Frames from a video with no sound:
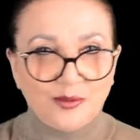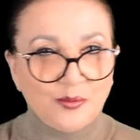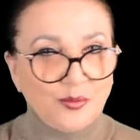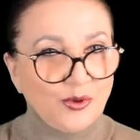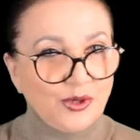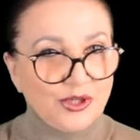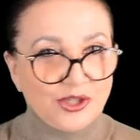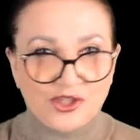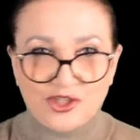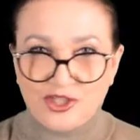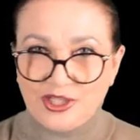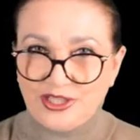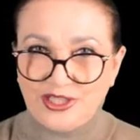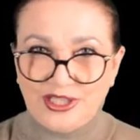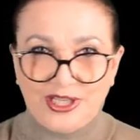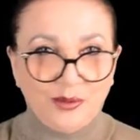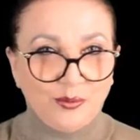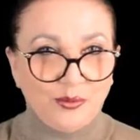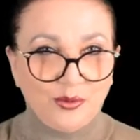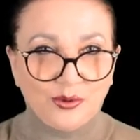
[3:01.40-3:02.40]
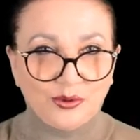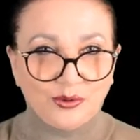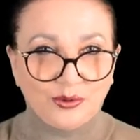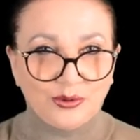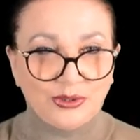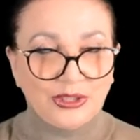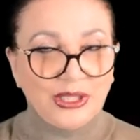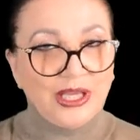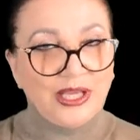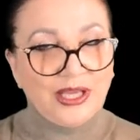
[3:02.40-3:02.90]
больше не
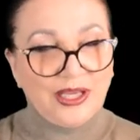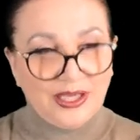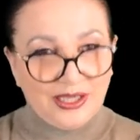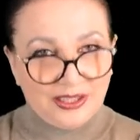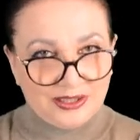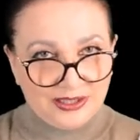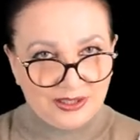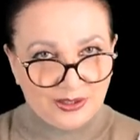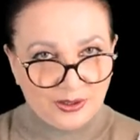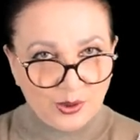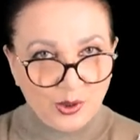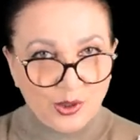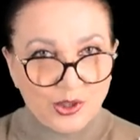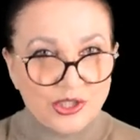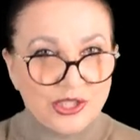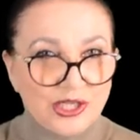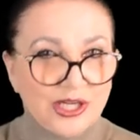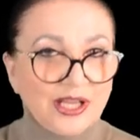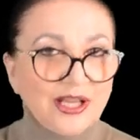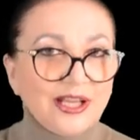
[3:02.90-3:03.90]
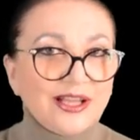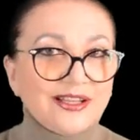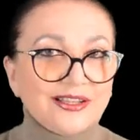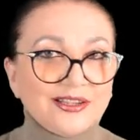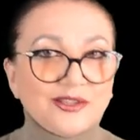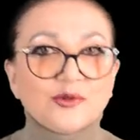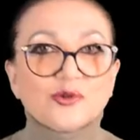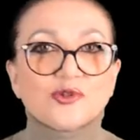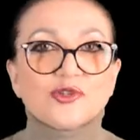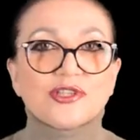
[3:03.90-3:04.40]
будут. Это тоже
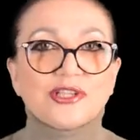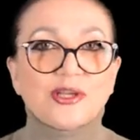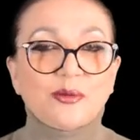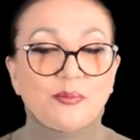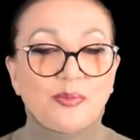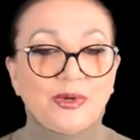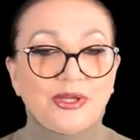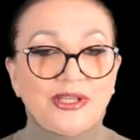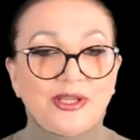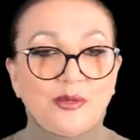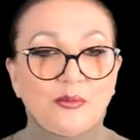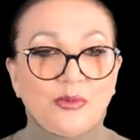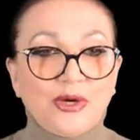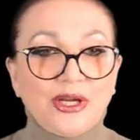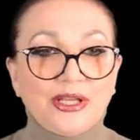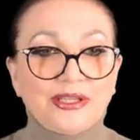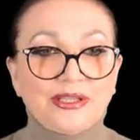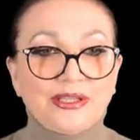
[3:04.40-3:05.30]
нужно понимать.